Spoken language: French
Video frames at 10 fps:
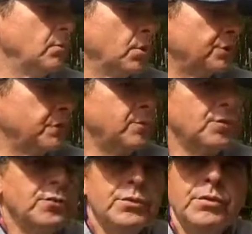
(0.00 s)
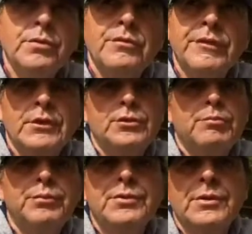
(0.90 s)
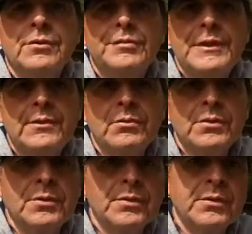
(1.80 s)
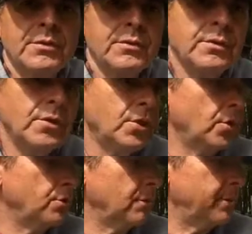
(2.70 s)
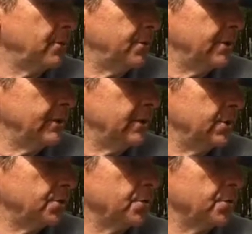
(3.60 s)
Moi, je fais beaucoup de... Enfin, je suis plus en ville, donc je vois pas l'utilité de